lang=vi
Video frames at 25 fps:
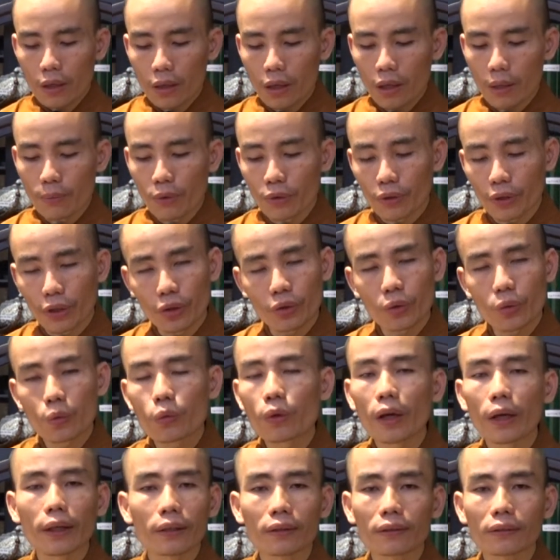là một người
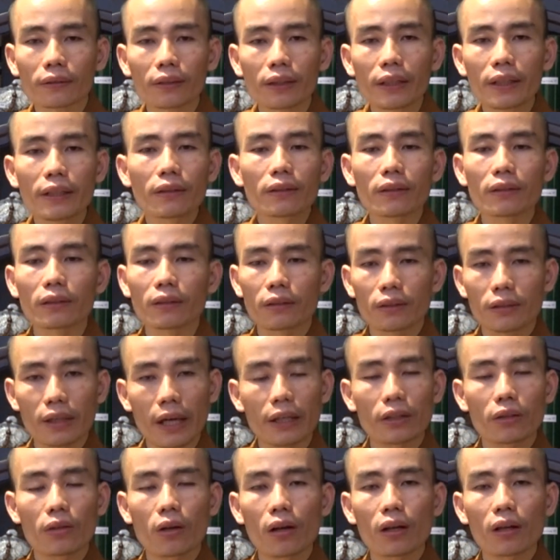tu hành lý tưởng
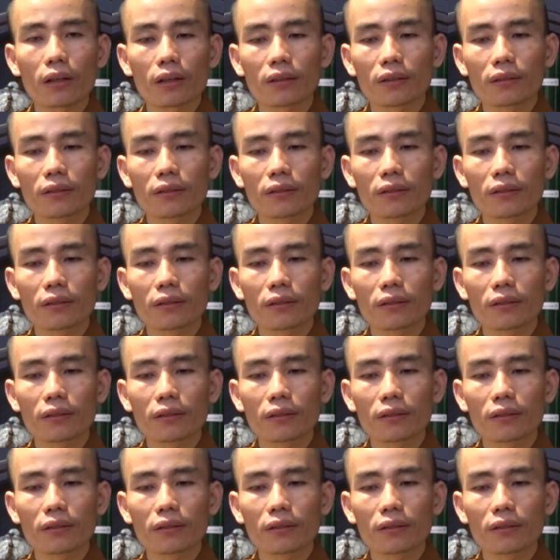giải thoát,